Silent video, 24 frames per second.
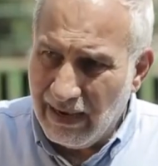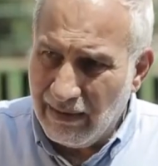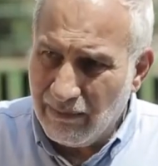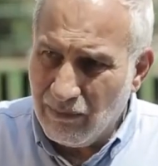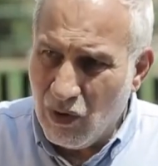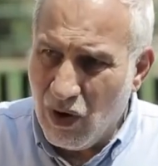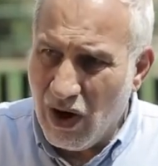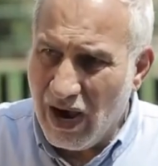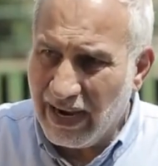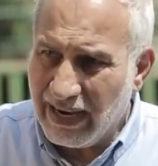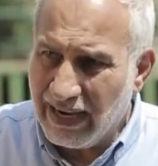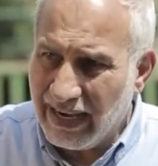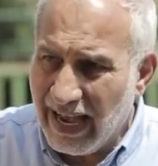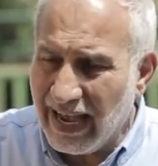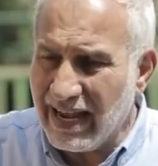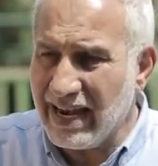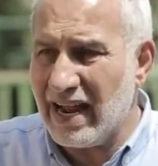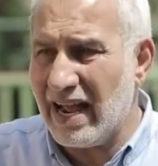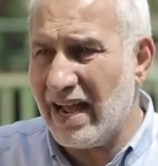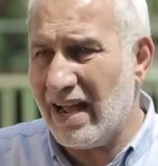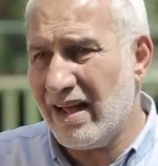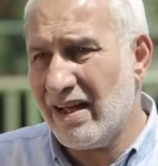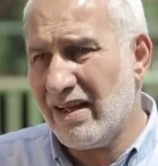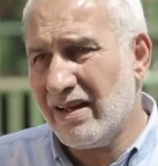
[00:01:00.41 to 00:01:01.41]

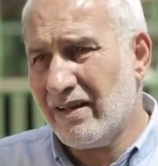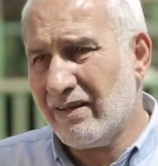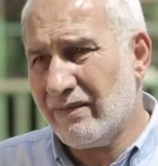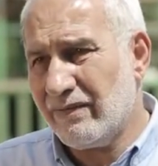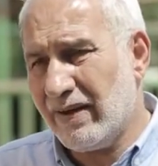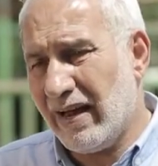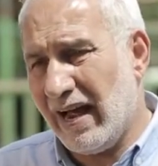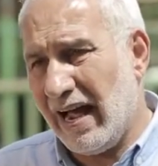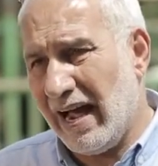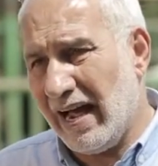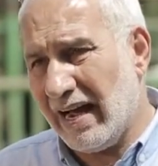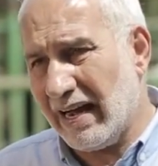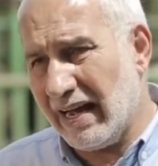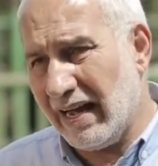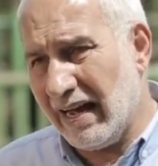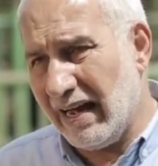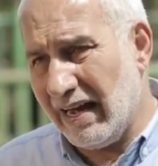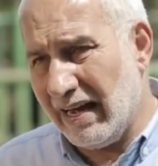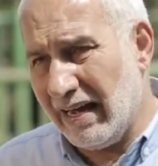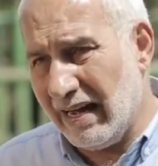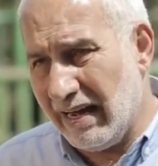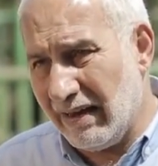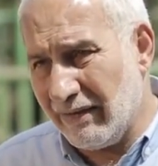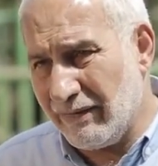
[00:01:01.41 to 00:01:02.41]
مهجنه في
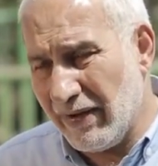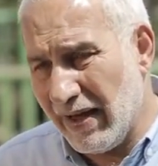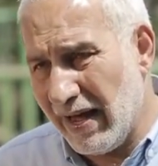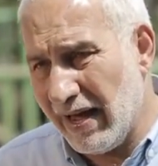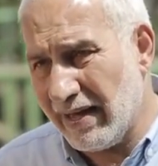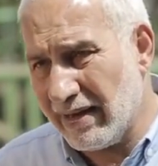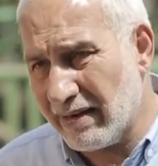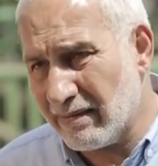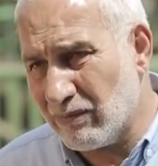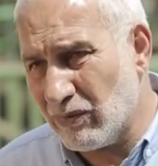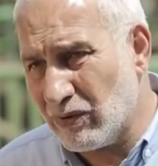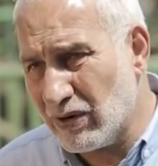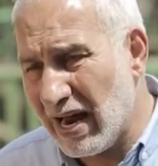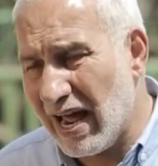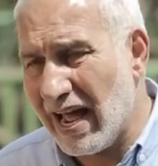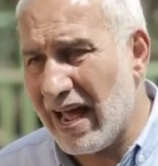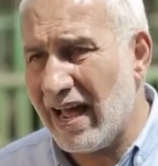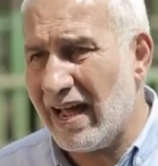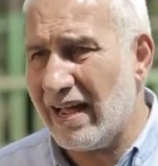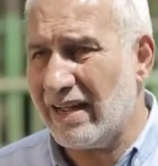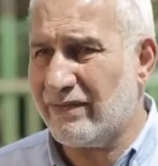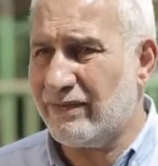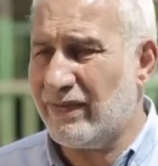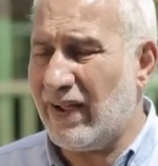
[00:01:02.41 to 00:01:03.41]
حاجه فيها
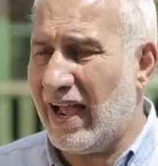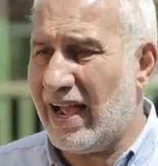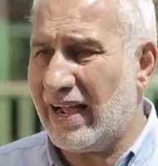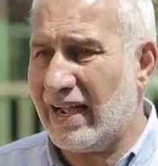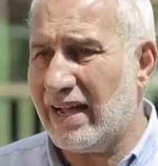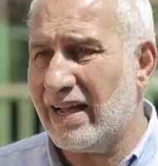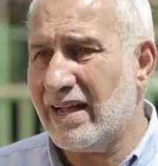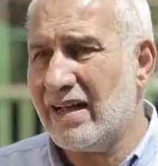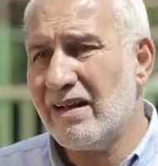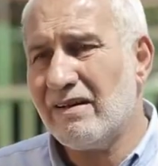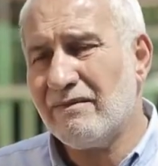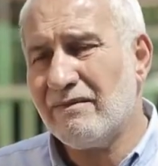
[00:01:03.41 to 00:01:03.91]
هرمونات في حاجه